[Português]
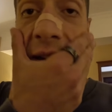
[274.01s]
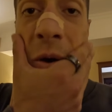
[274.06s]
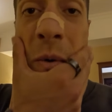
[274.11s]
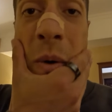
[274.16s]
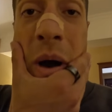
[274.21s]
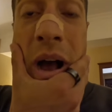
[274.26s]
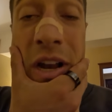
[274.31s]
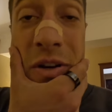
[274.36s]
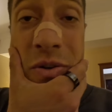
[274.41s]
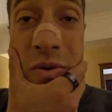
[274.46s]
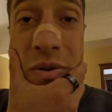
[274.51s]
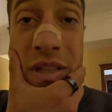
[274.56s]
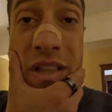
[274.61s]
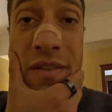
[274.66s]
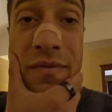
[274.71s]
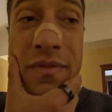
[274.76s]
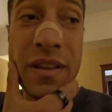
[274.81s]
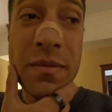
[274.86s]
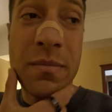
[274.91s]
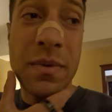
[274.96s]
Eu acho que
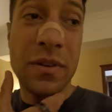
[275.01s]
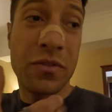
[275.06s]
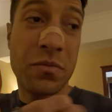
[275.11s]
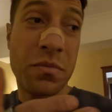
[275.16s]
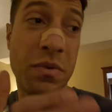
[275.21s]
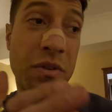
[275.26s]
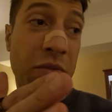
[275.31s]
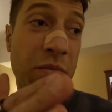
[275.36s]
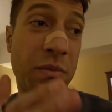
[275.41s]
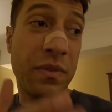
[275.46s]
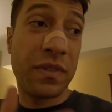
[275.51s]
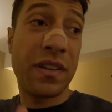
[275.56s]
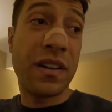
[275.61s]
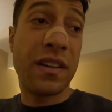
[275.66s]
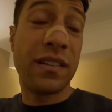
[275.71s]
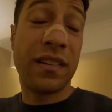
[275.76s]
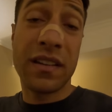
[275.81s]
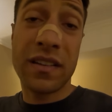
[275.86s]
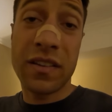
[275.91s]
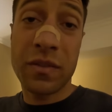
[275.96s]
deve ter mais ou menos umas
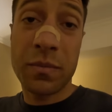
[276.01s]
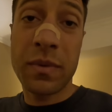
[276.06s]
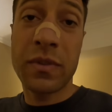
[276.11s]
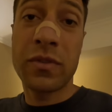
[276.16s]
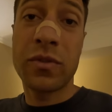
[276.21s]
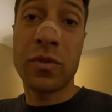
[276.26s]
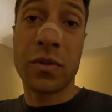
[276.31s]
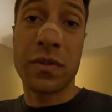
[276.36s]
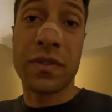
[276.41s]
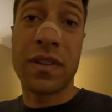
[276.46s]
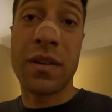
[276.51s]
300 pessoas,